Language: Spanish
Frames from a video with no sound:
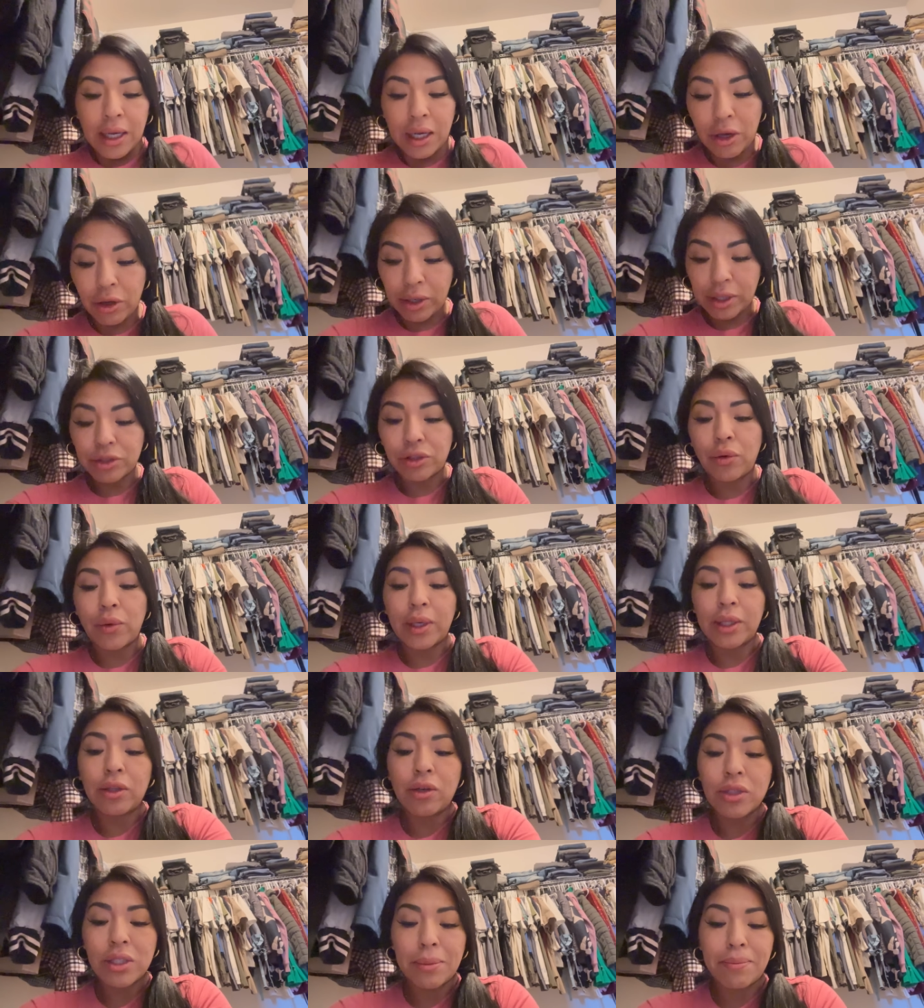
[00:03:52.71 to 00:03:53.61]
creo que estoy
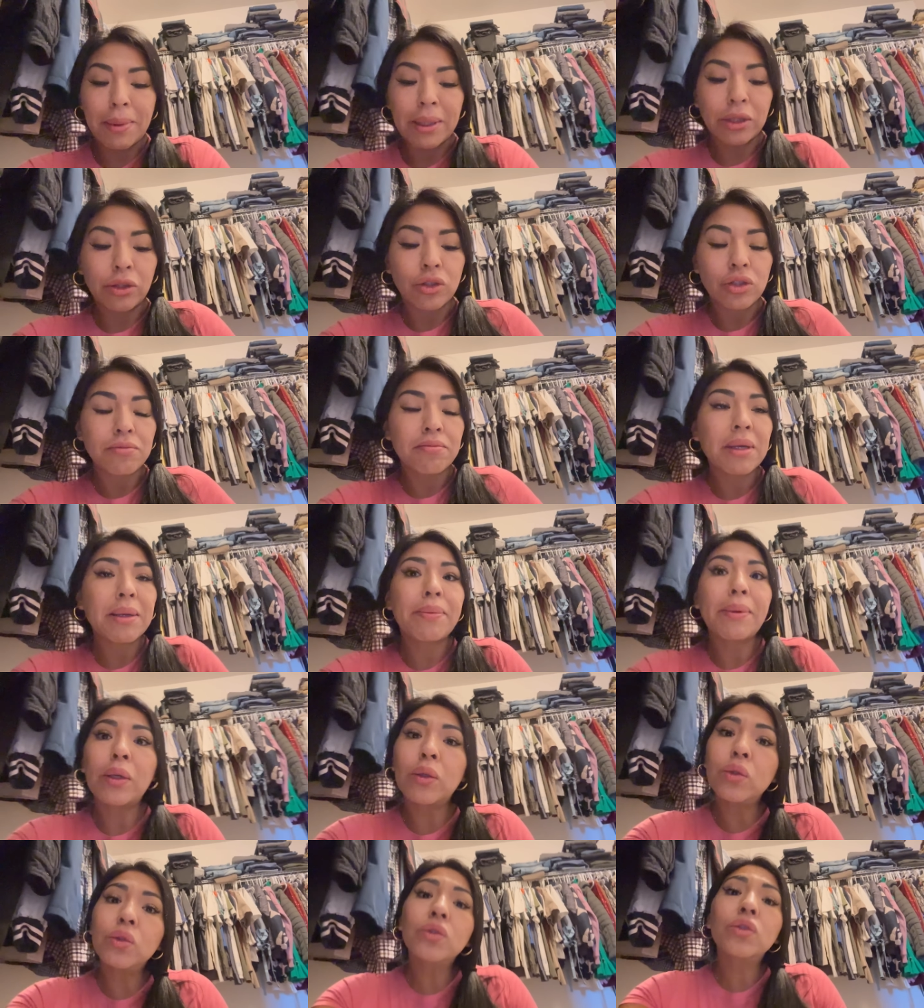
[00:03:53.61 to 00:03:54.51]
guardando los zapatos, me
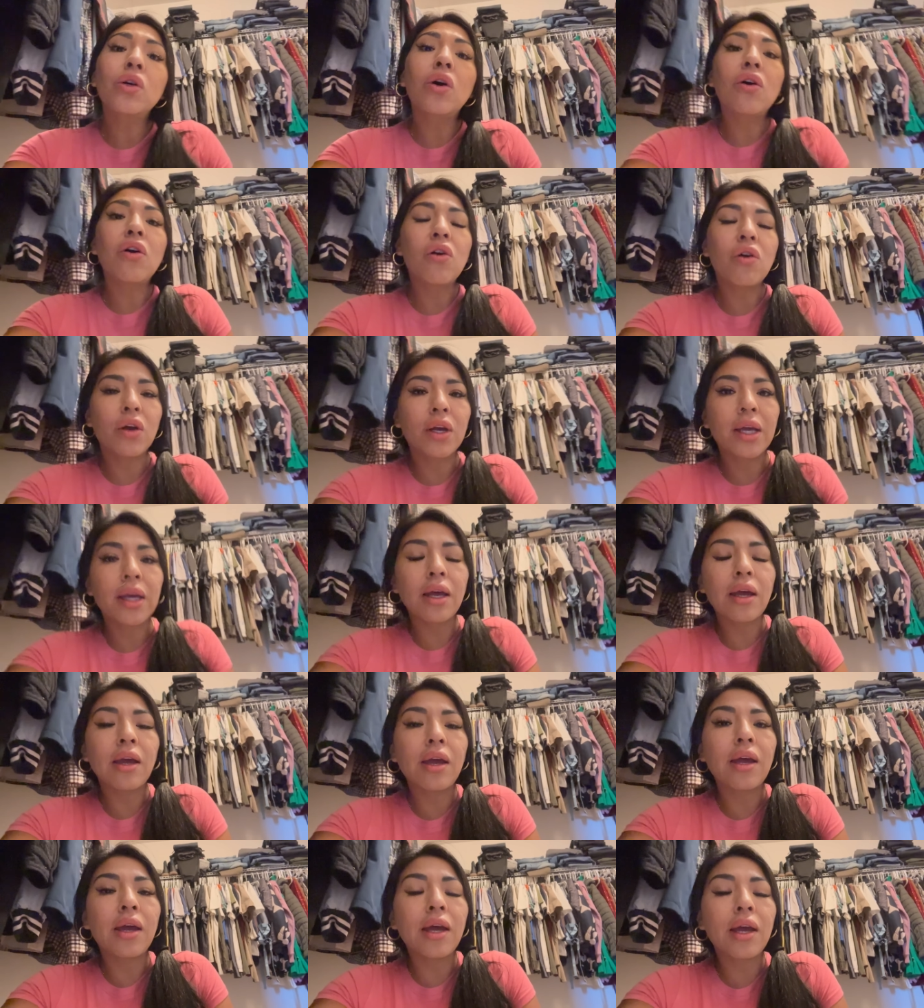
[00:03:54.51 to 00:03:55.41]
preguntó
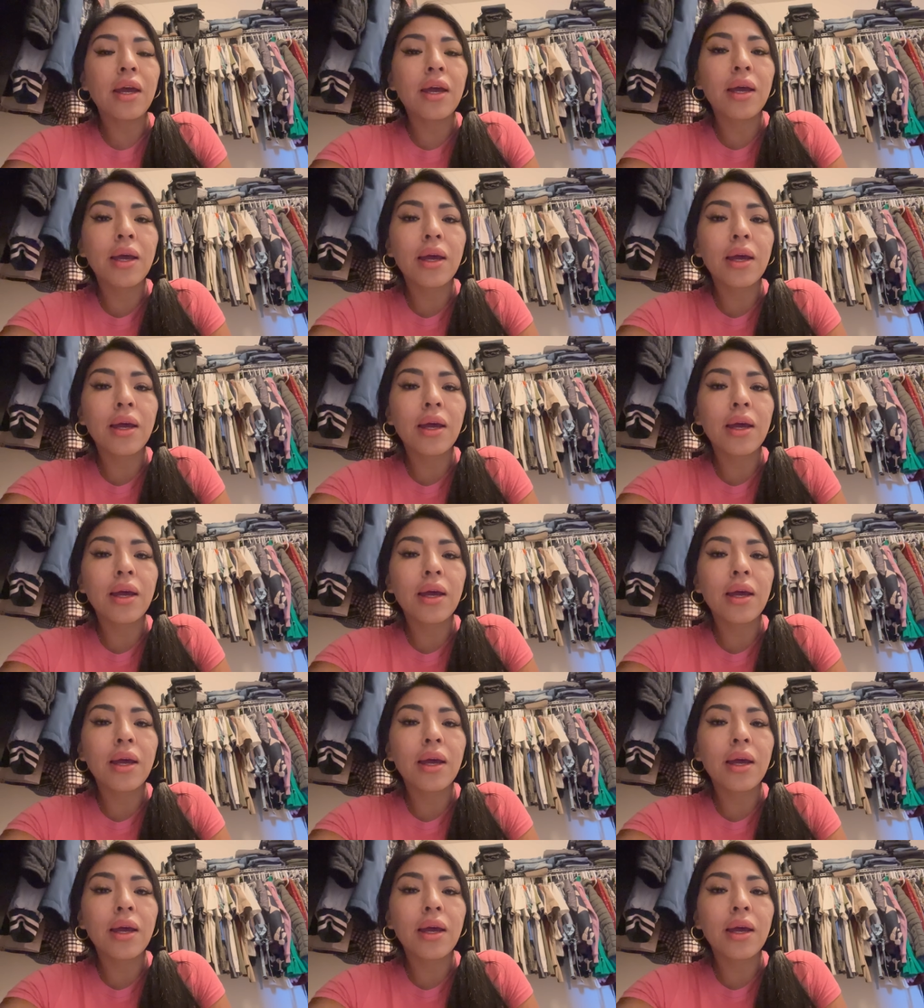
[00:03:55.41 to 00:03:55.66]
qué